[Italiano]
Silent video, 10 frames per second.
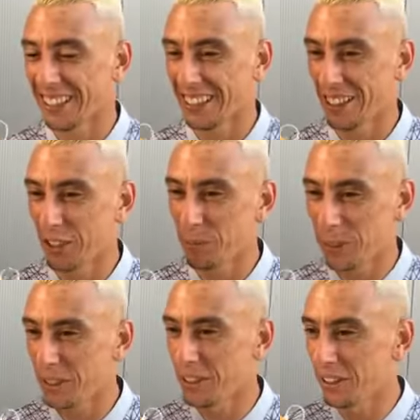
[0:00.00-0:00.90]
Eh,
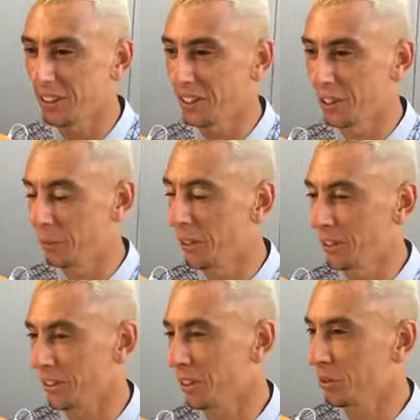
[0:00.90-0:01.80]
però
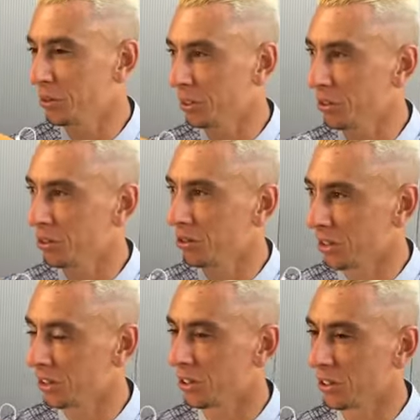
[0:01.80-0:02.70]
bene, siamo, siamo,
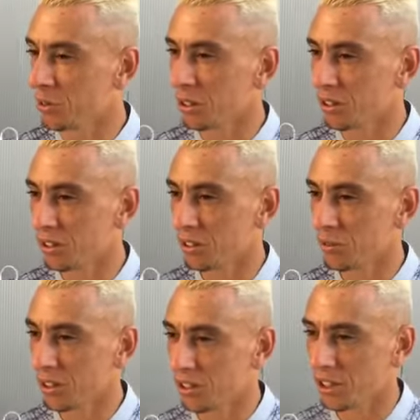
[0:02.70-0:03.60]
contenti di quello che
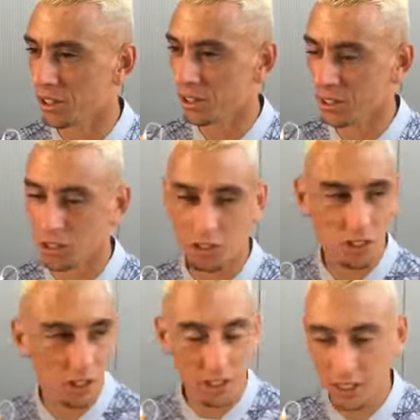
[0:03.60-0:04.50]
stanno facendo e
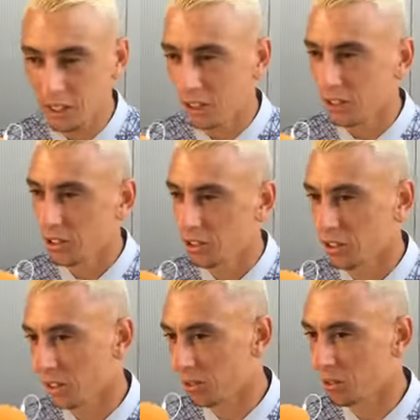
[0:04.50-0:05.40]
oggi,
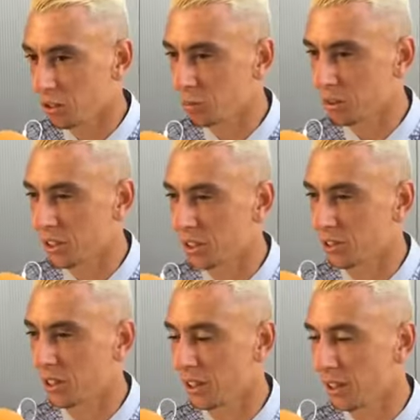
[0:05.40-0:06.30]
oggi hanno
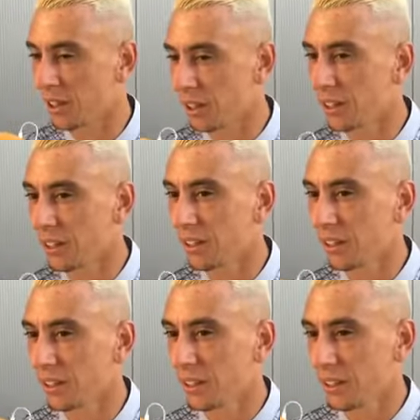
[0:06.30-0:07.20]
dimostrato che,
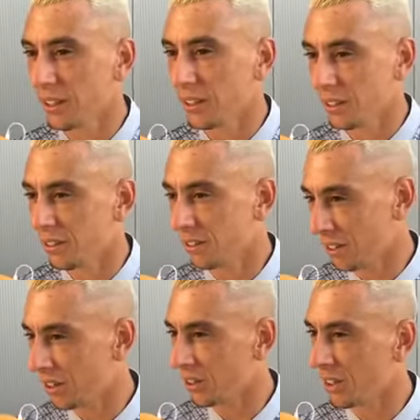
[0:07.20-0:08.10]
che, si
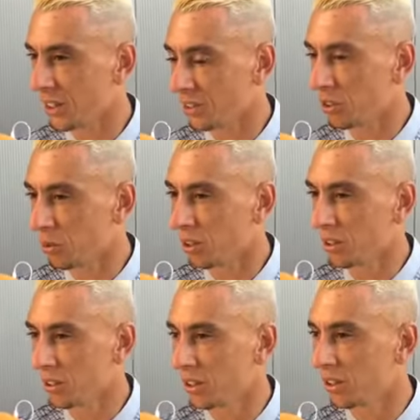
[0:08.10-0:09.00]
stanno adattando a
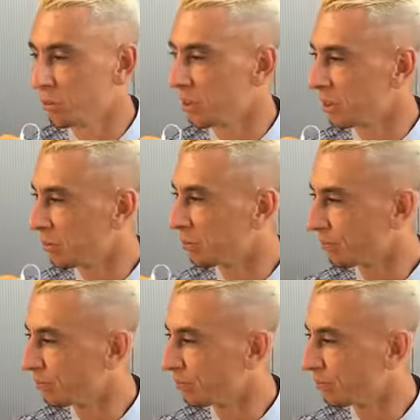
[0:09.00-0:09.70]
quello che chiede il mister.